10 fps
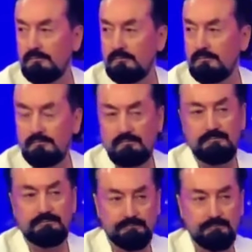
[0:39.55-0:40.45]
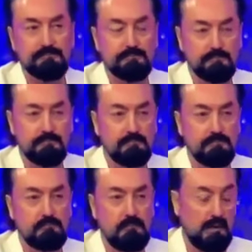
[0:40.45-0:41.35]
Maşallah.
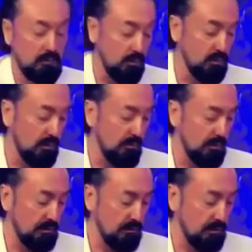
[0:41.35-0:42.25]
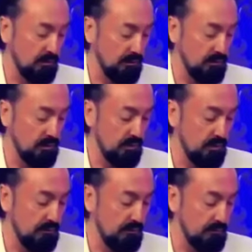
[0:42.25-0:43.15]
Doğrudan Mehdi'ye bakıyor
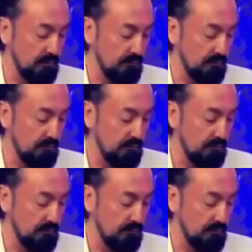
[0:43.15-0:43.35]
inşallah.